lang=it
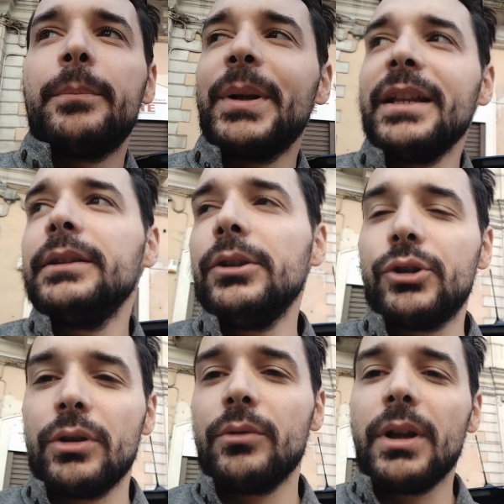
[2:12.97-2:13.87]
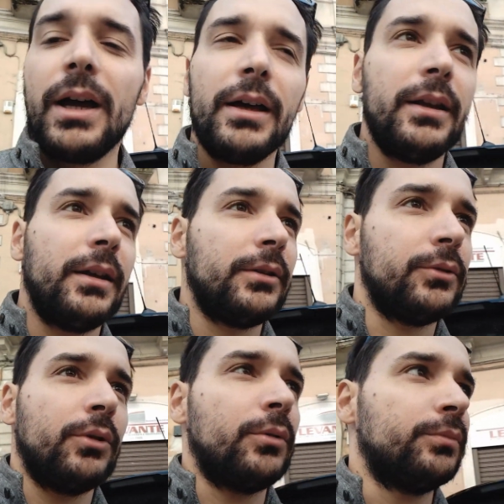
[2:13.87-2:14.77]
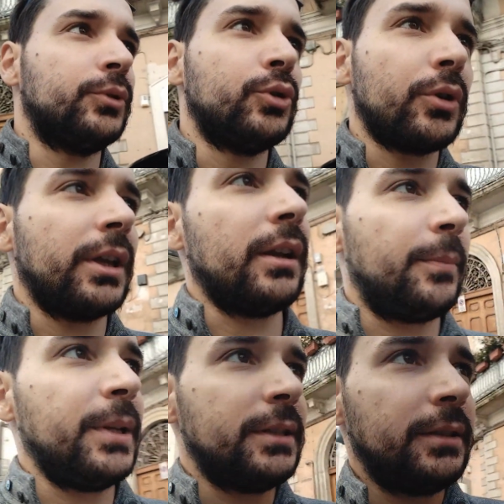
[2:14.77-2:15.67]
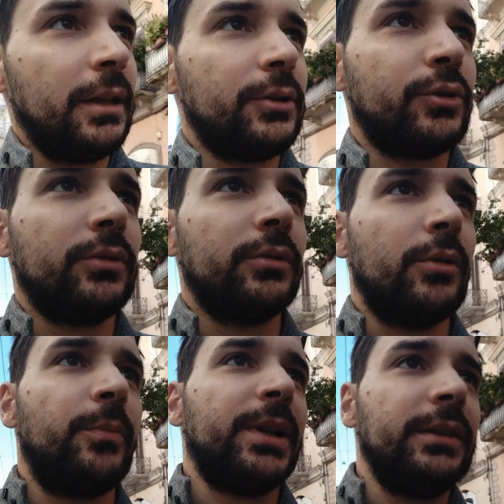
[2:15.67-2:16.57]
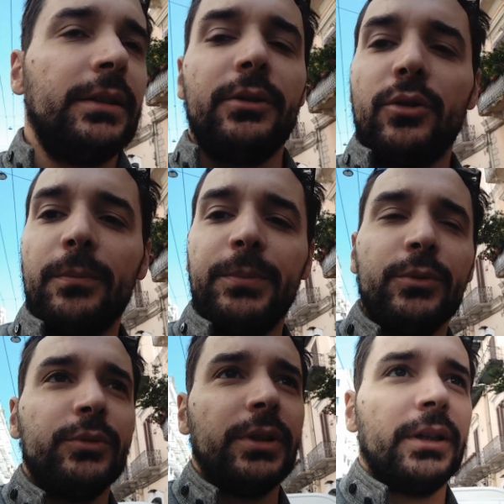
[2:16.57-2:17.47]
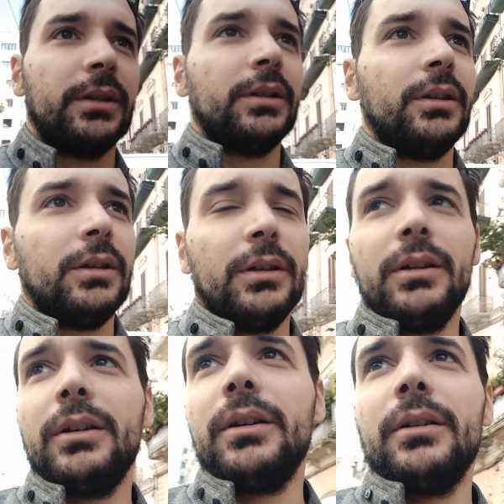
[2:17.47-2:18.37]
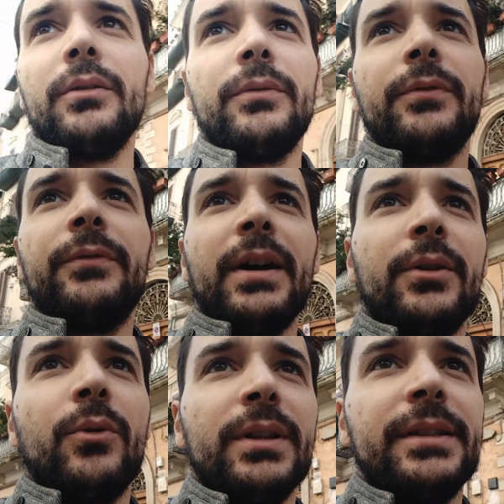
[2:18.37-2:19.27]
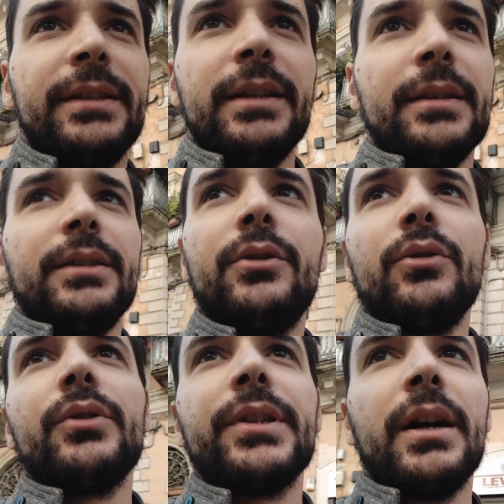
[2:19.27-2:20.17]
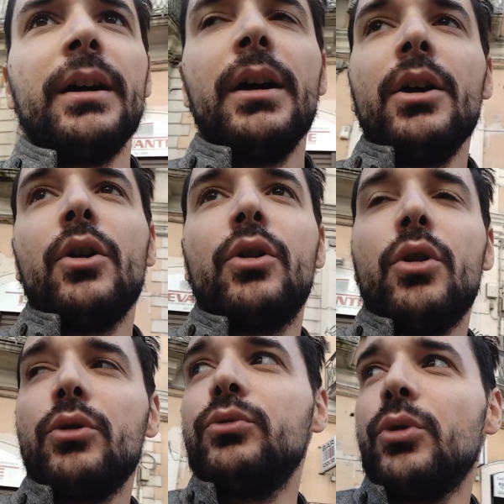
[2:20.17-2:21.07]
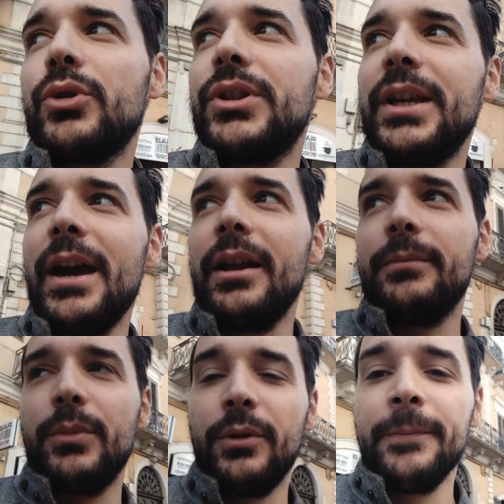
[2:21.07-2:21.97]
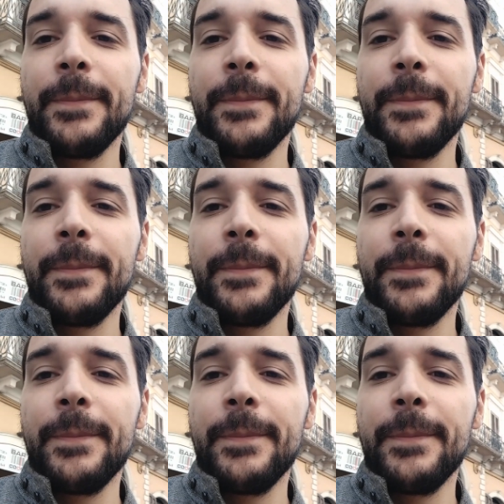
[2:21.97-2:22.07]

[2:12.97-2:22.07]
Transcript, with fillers: prendi il cellulare o giochi alla PlayStation o prendi il computer, eh, fai qualsiasi cosa con uno schermo,